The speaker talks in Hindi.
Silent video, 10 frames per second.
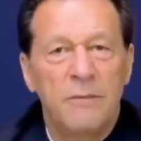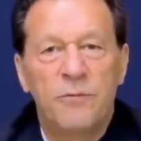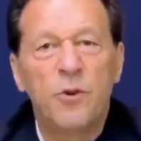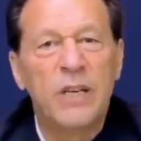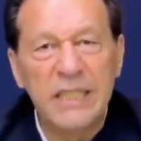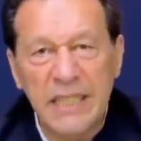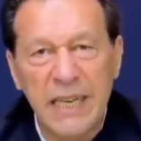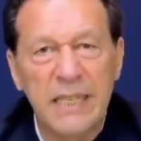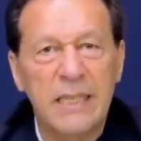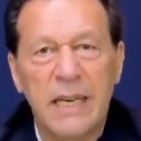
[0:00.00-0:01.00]
फुलिश
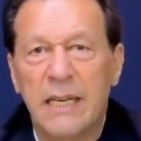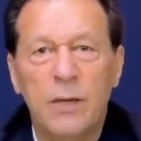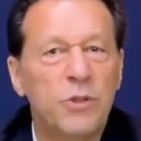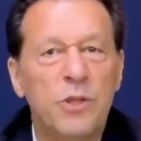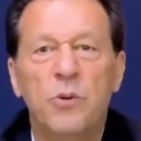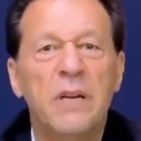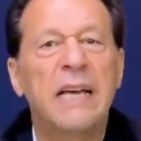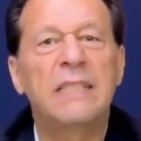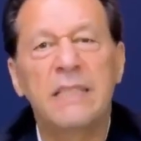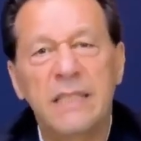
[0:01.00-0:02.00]
केस है कि उसकी कोई
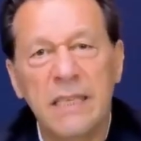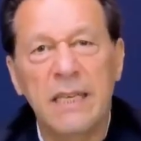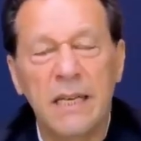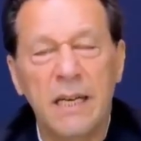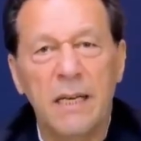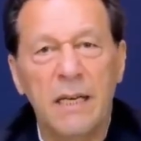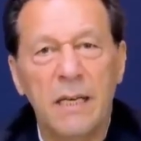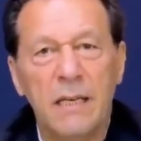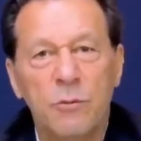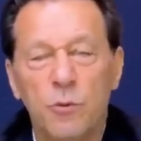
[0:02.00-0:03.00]
हैसियत ही नहीं है
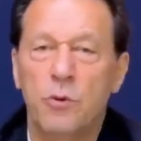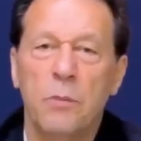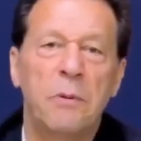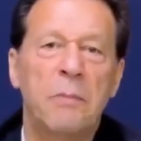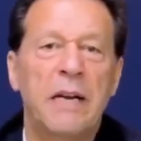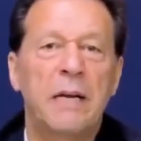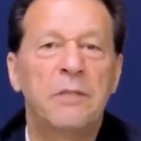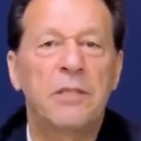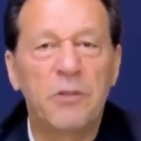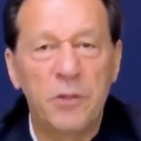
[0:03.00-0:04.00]
उसके ऊपर मैंने
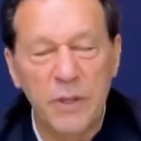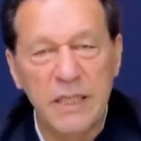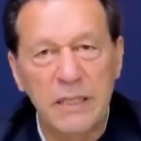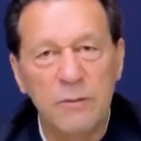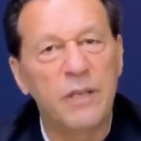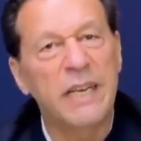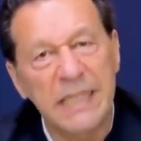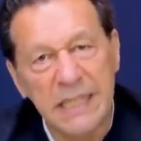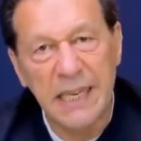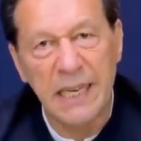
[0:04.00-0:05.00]
कभी तवज्जो ही नहीं दी वो
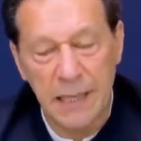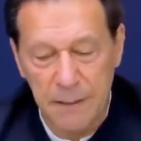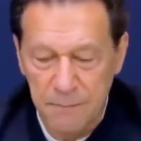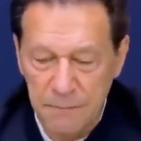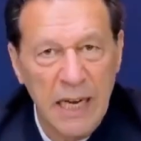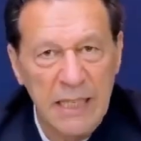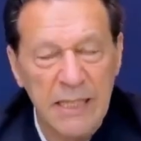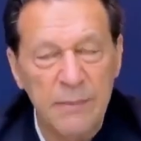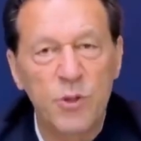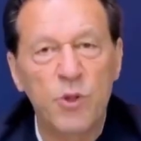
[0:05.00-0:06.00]
केस क्या है
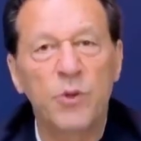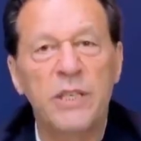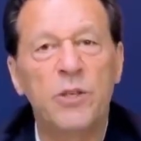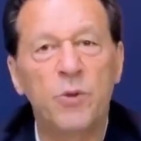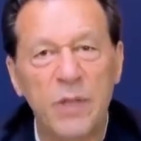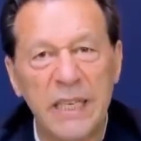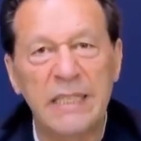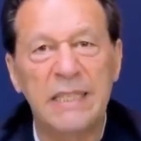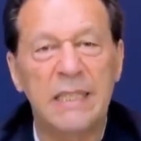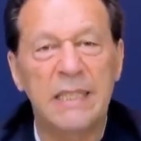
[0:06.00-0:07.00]
कासिम सूरी
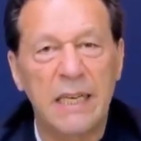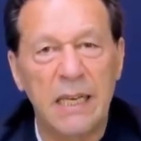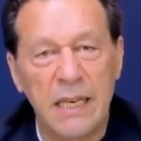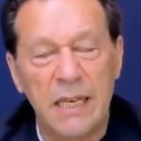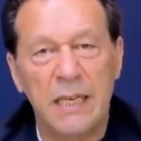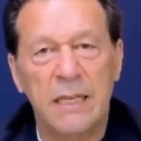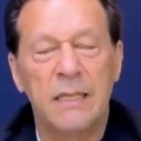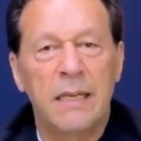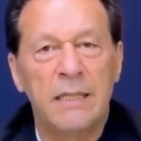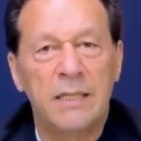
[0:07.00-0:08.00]
रूलिंग देता है
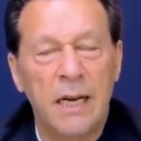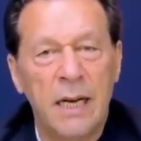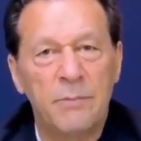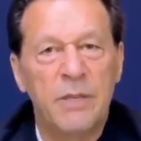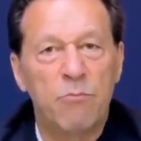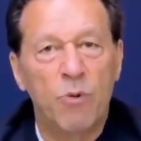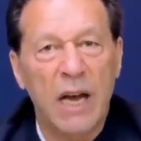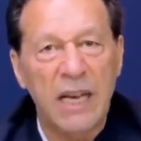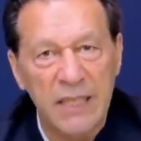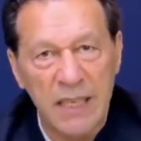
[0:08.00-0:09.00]
कि जनाब ये
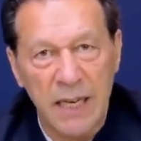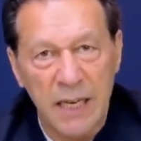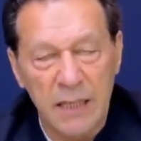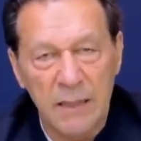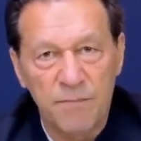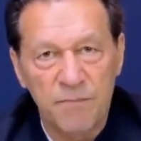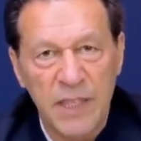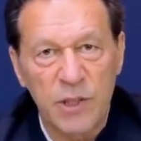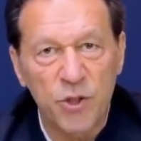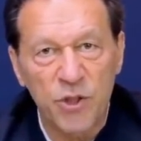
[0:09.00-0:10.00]
मुरासला
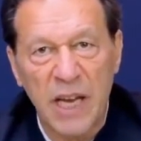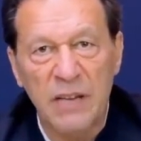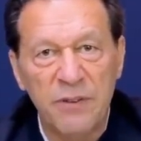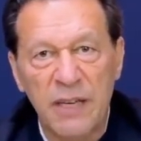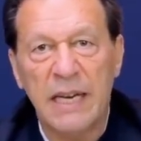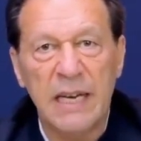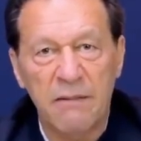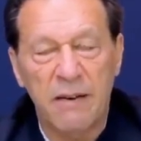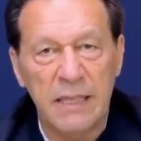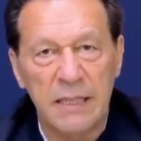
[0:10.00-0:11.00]
ये जो साइफर आया
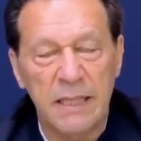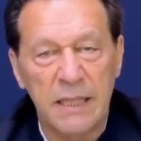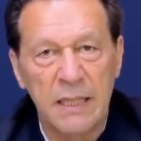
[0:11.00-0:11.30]
है वहाँ से